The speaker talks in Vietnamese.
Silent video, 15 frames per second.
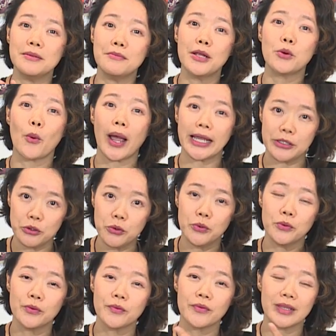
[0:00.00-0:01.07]
tin bên ngoài nhiều.
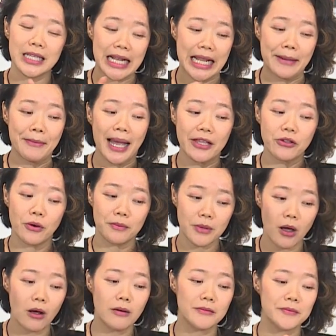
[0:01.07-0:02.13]
Thì là 3 nhóm
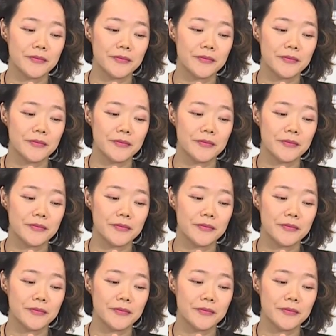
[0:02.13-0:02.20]
đó.